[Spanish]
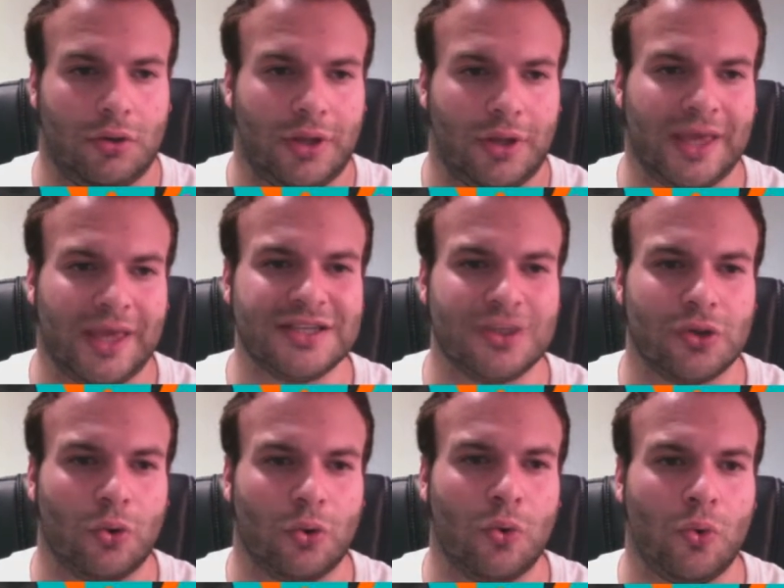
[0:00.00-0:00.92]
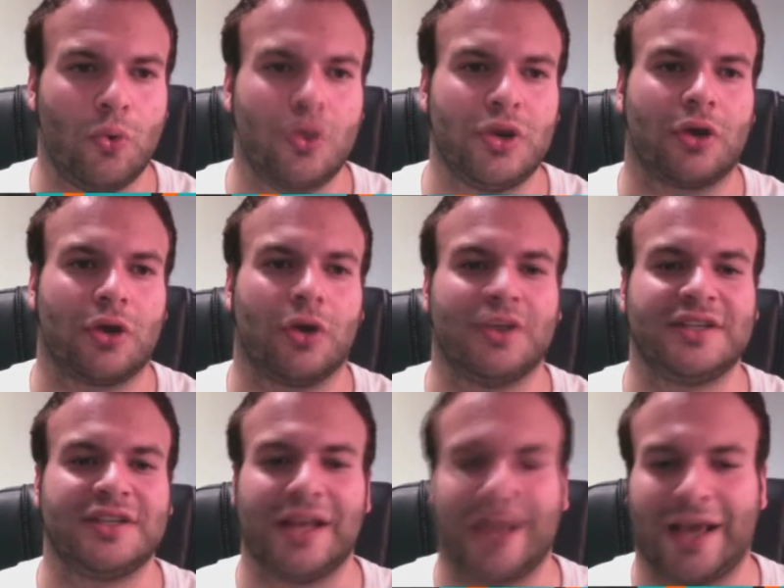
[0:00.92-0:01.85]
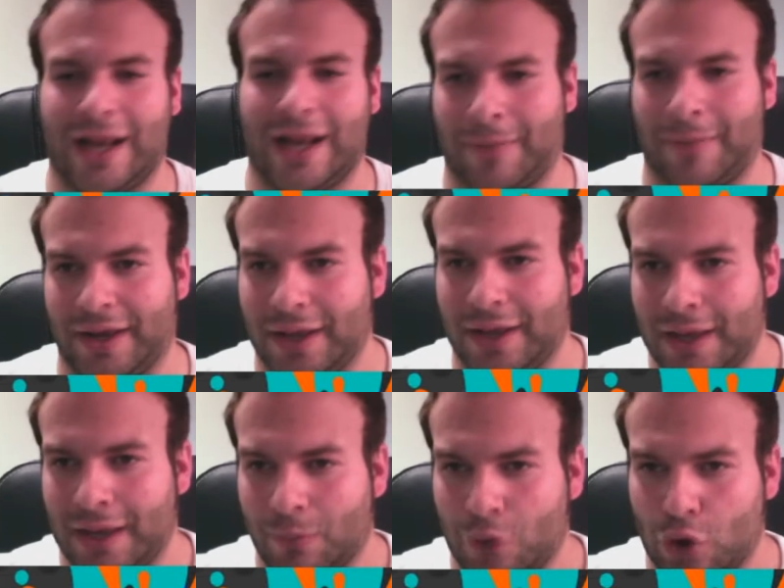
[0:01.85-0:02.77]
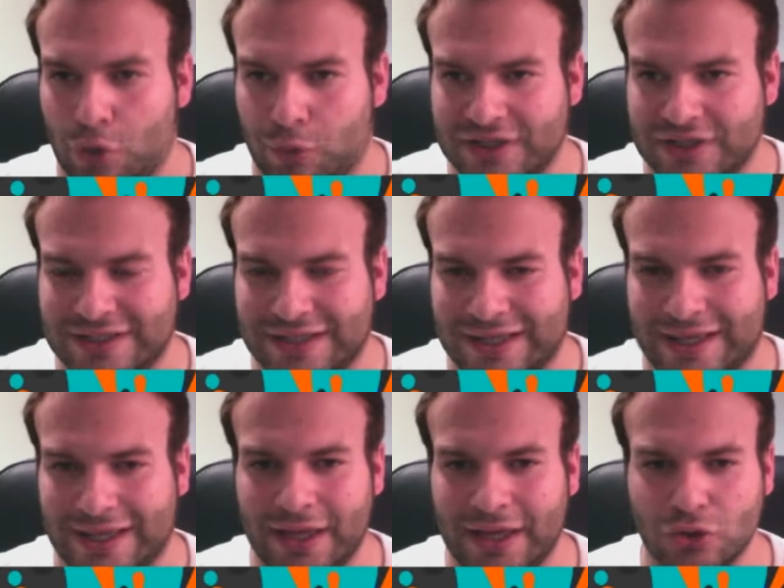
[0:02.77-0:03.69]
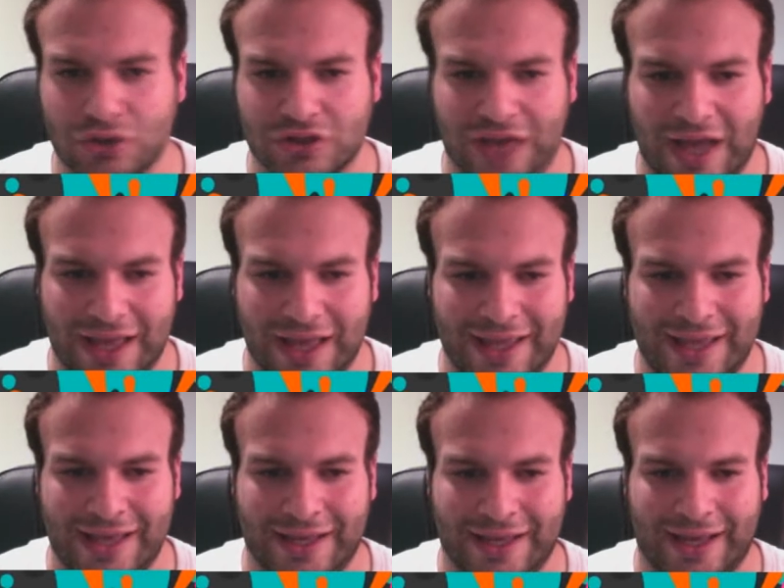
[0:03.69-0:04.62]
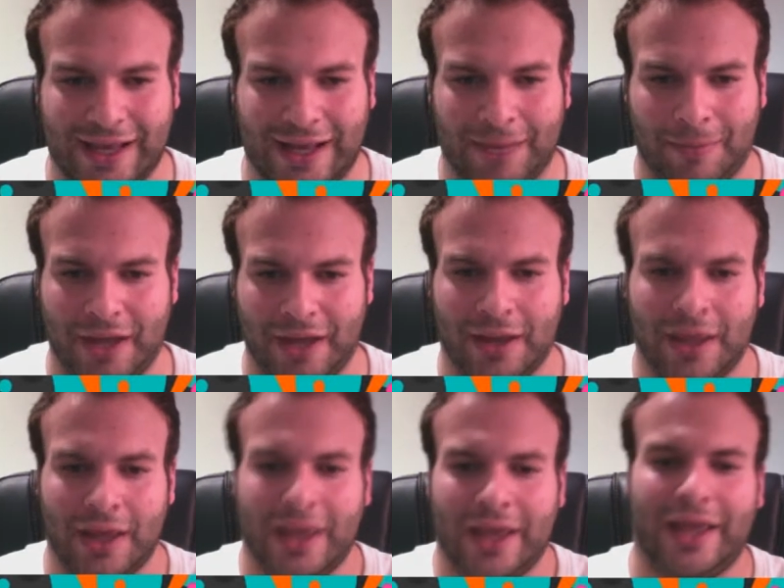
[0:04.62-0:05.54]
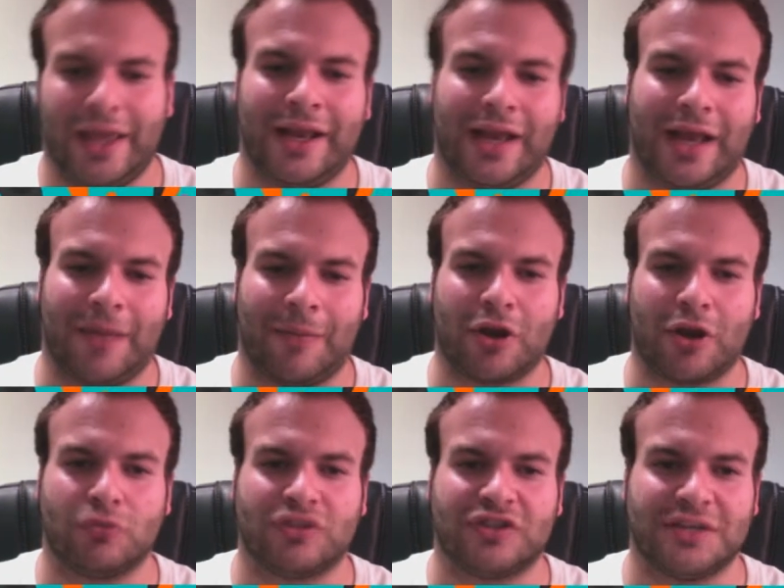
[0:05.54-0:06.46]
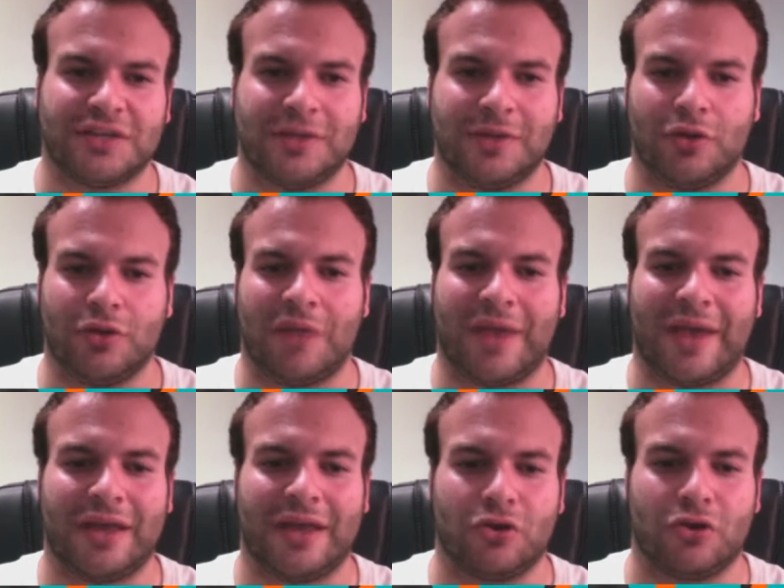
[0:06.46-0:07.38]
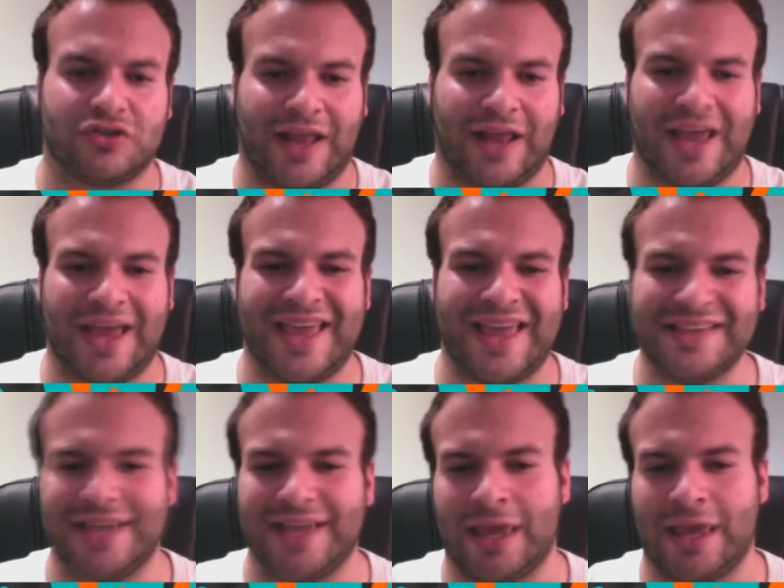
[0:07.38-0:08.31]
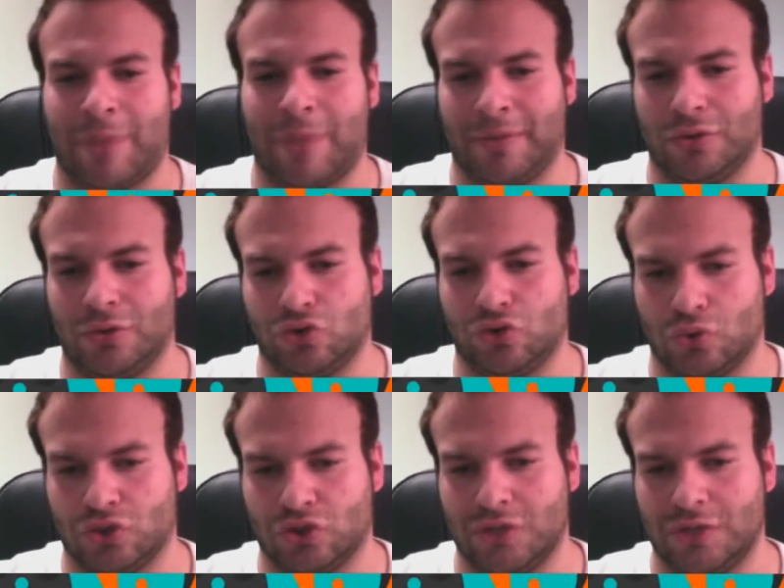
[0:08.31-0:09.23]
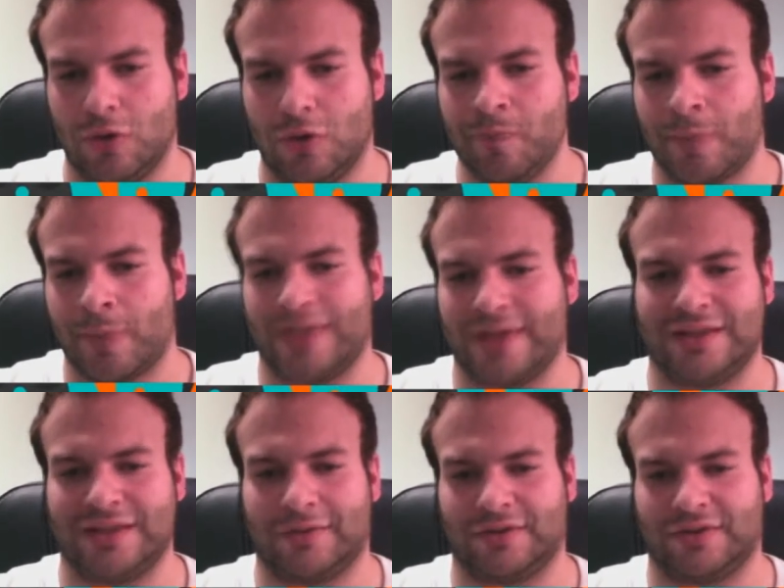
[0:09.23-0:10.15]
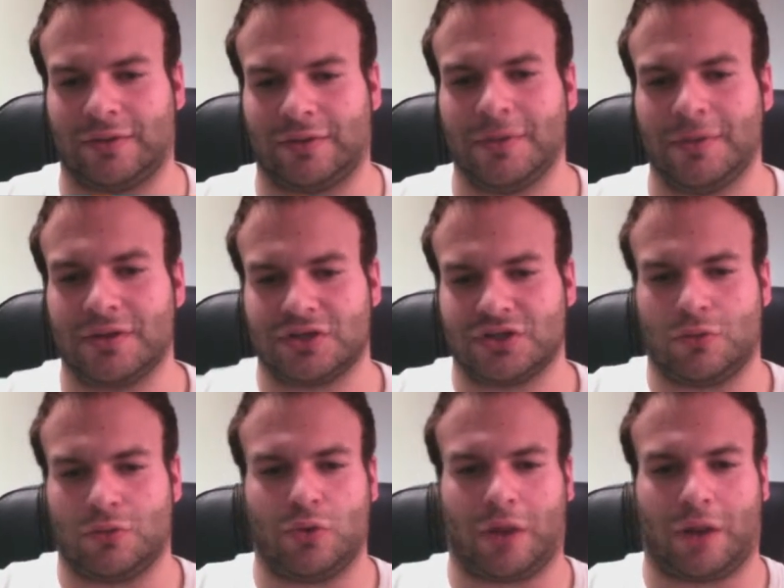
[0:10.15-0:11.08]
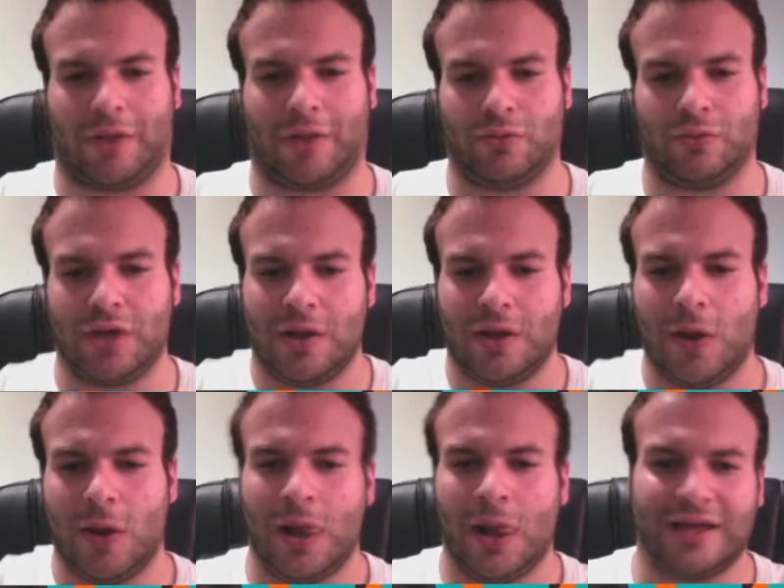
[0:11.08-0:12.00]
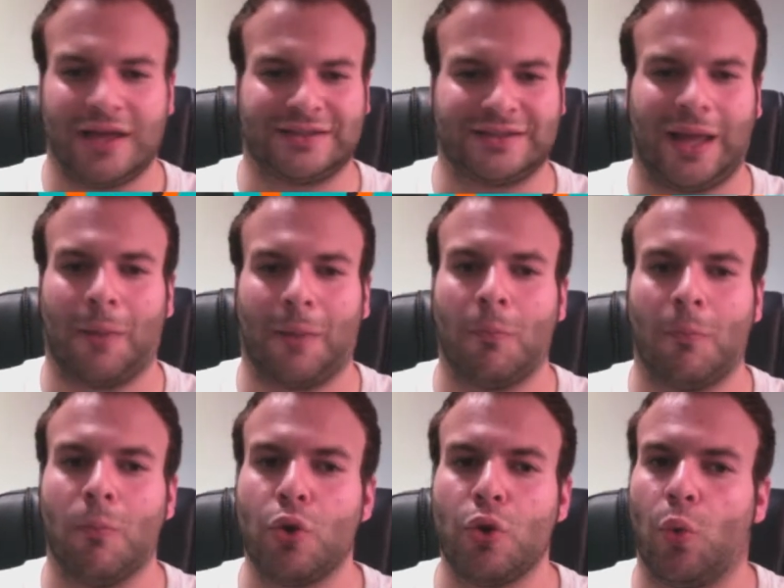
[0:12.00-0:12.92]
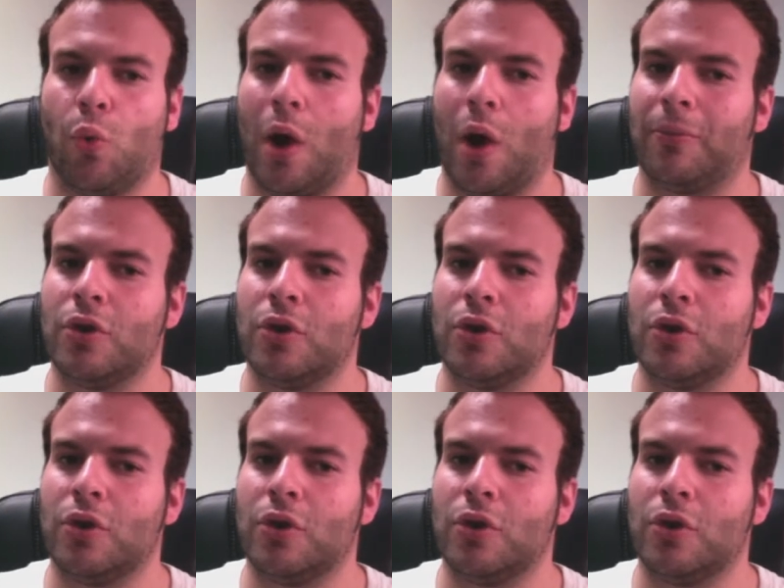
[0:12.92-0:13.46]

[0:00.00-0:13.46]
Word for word: Es único, es el calamar. Bueno, pues, ¿qué nos da el calamar? El calamar, como estáis viendo en la imagen, nos dará ese equipamiento exclusivo que está bastante bien, que es como una armadura, está muy guapo.